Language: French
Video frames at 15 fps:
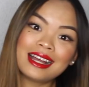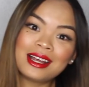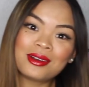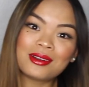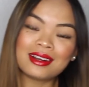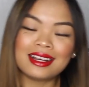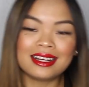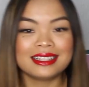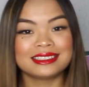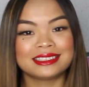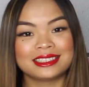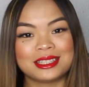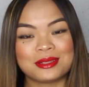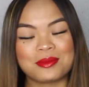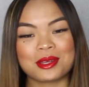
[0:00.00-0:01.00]
Alors là,
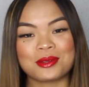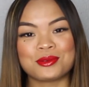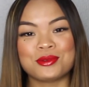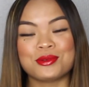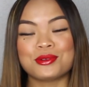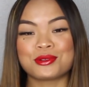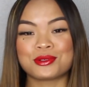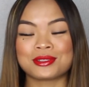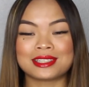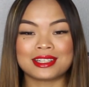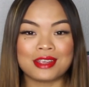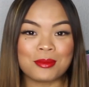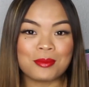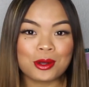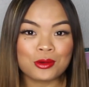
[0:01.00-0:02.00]
j'étais perdue, je
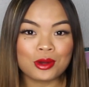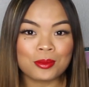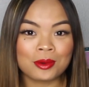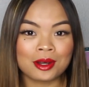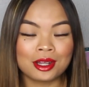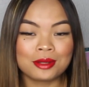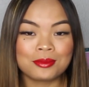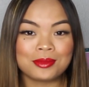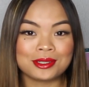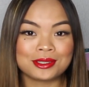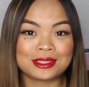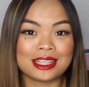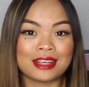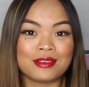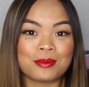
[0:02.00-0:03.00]
savais pas quoi prendre
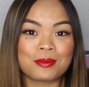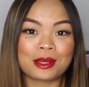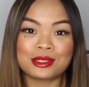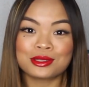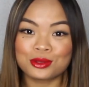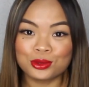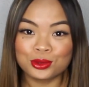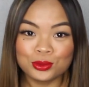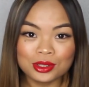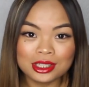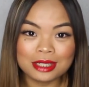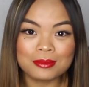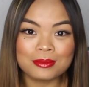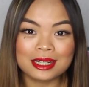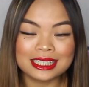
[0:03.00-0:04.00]
parce qu'il y avait presque tout
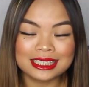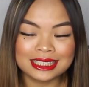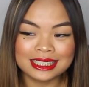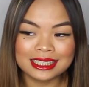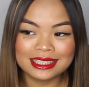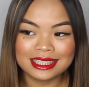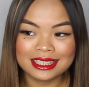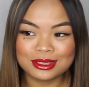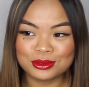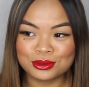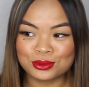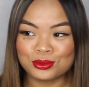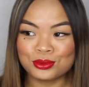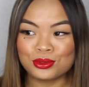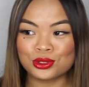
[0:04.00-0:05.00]
qui me plaisait,
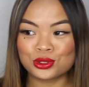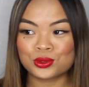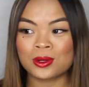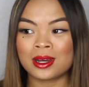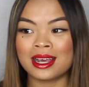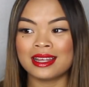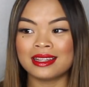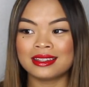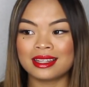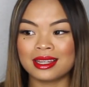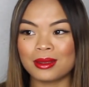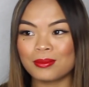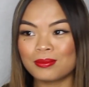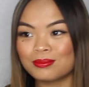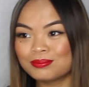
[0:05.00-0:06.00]
du coup le choix a
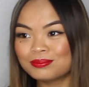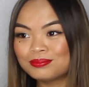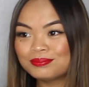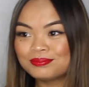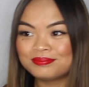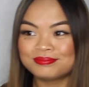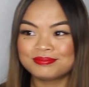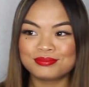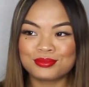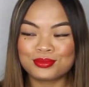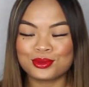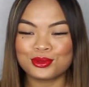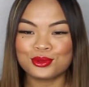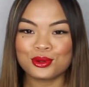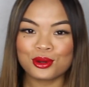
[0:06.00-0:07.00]
été
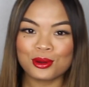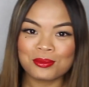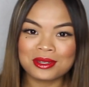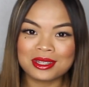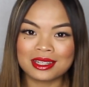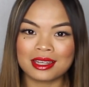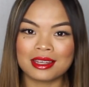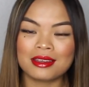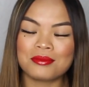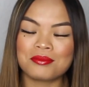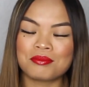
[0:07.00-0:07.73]
plutôt compliqué,